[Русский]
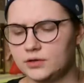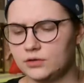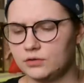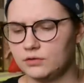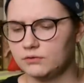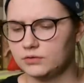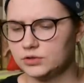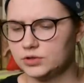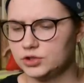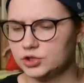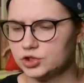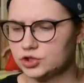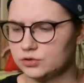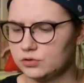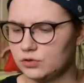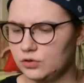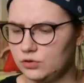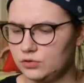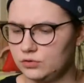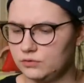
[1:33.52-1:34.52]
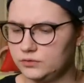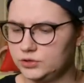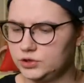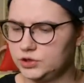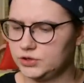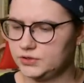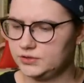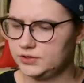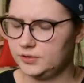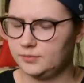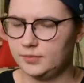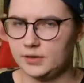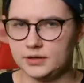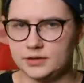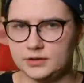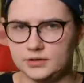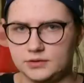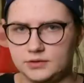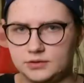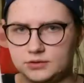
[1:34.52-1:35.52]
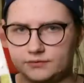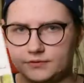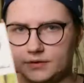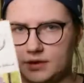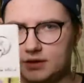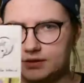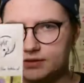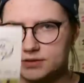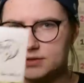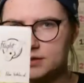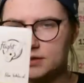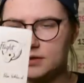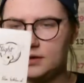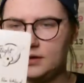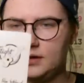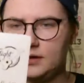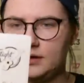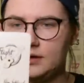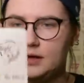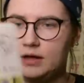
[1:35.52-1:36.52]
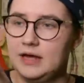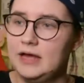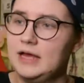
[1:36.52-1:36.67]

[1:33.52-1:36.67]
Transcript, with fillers: такого вот не шло. Но вот сейчас ребята из Fly сделали.